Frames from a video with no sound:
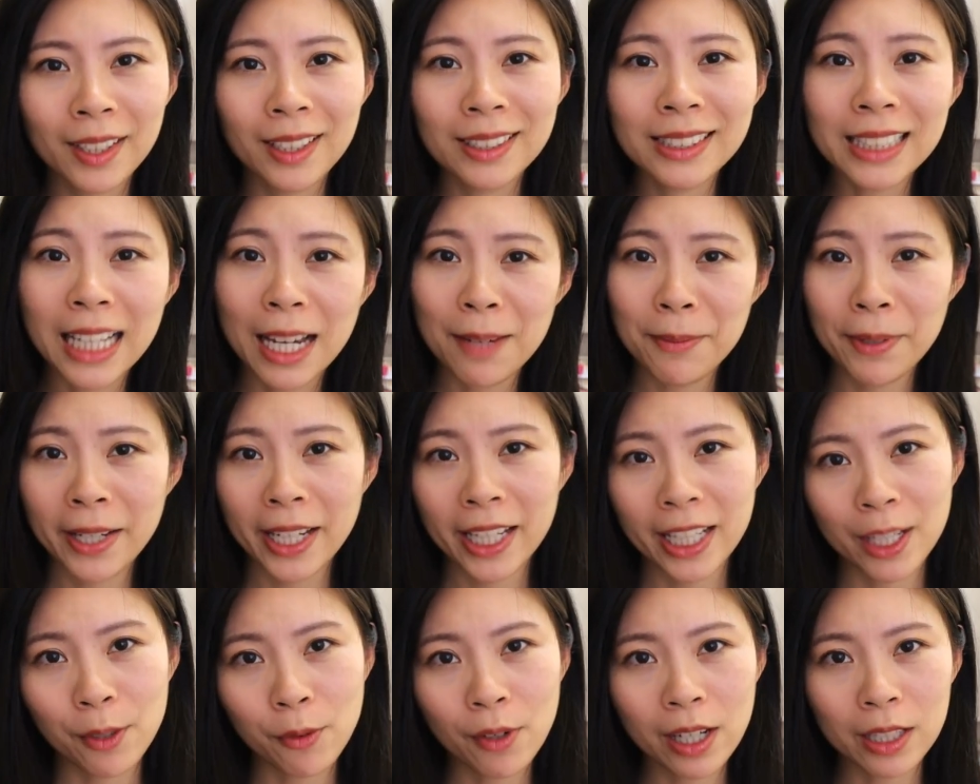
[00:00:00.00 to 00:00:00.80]
才
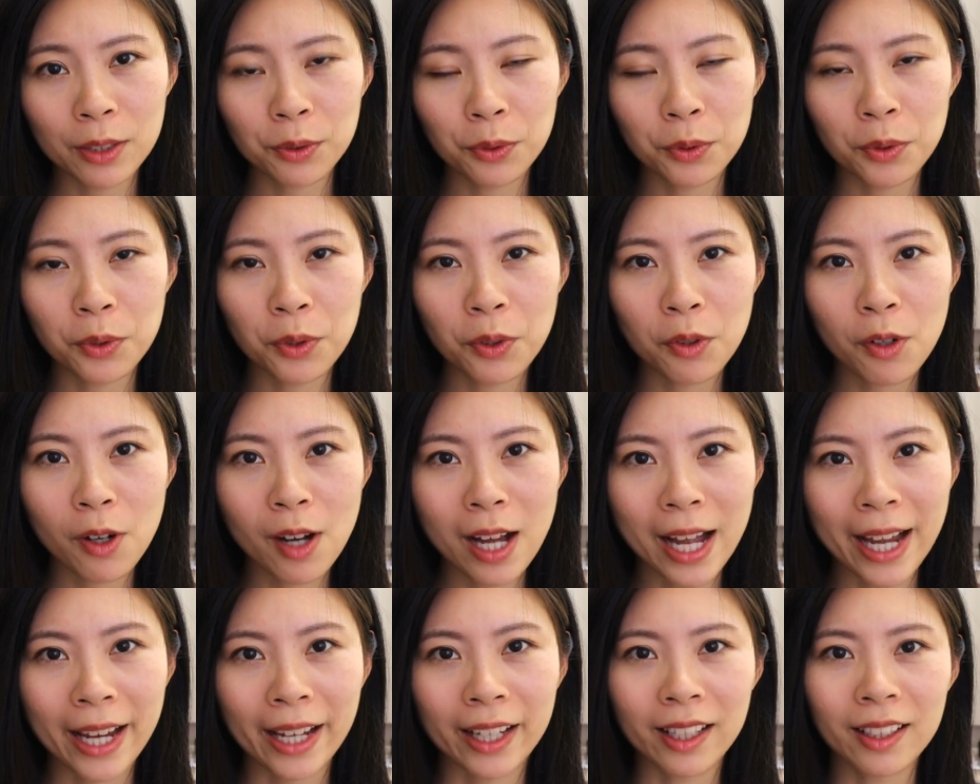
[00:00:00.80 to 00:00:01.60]
赔一万多
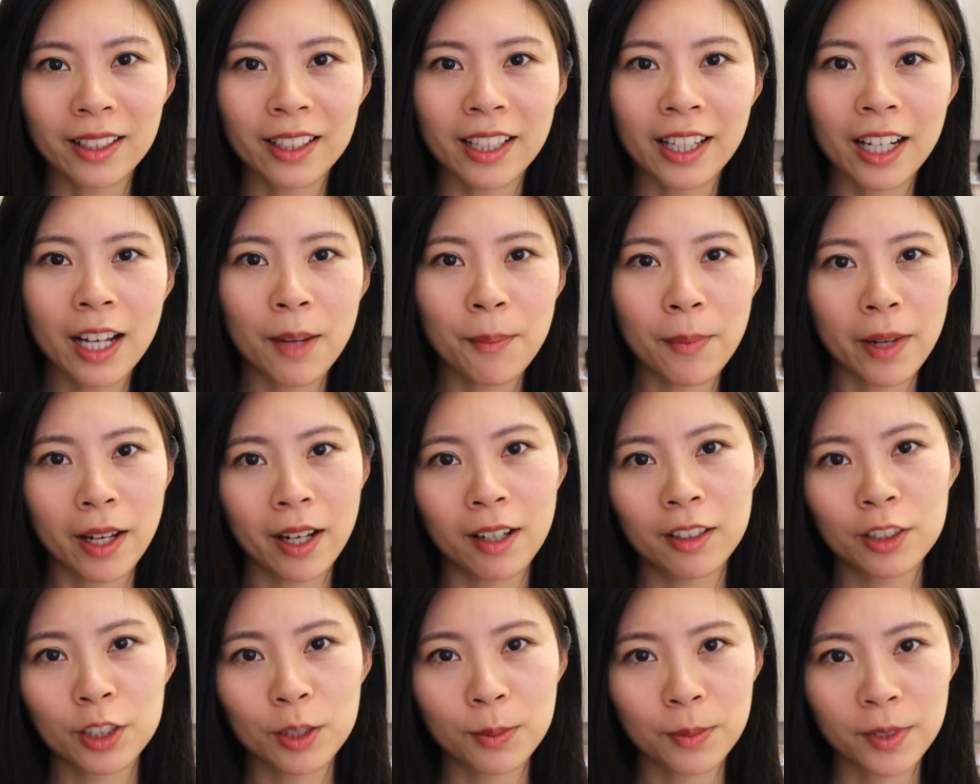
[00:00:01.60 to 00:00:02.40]
块，你干嘛
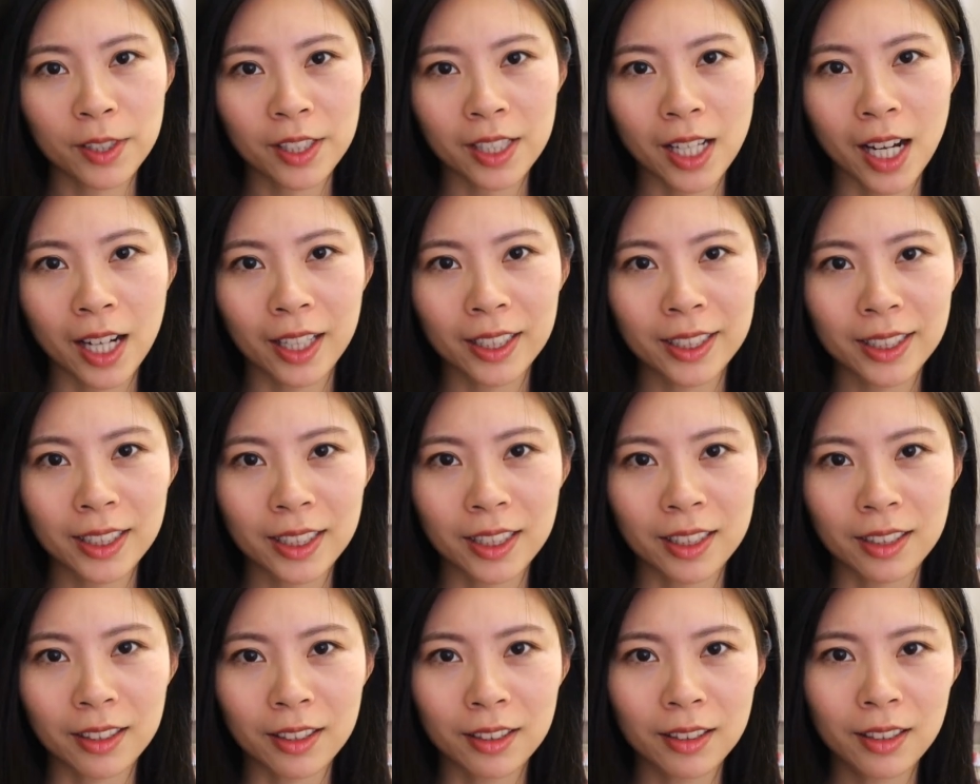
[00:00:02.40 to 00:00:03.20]
要这么伤
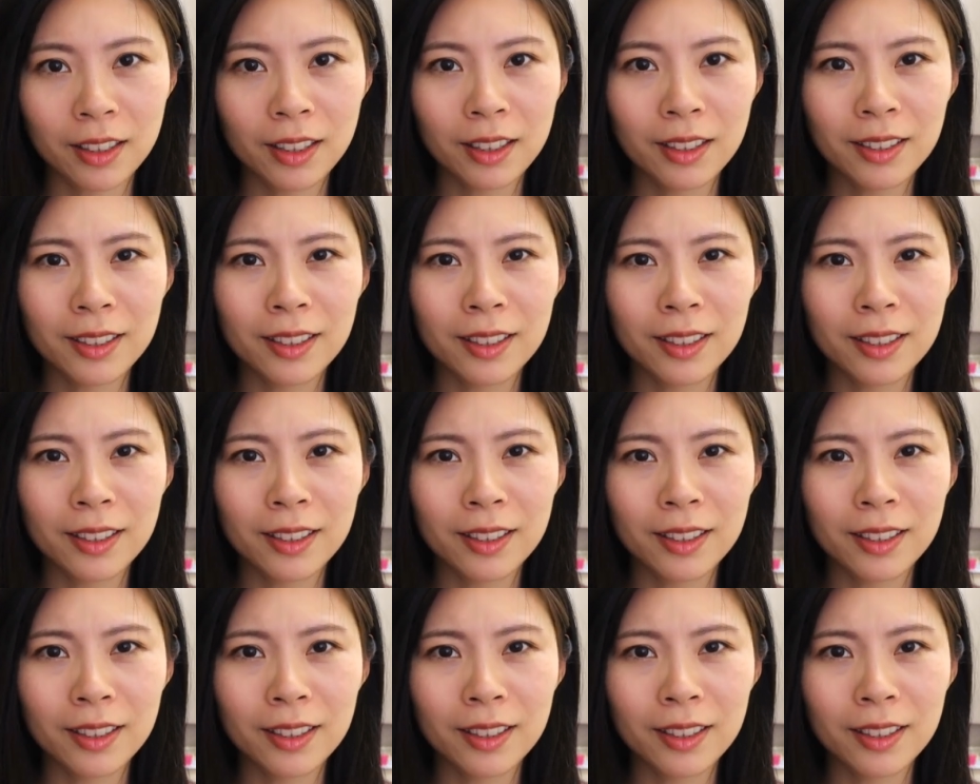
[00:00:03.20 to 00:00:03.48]
心？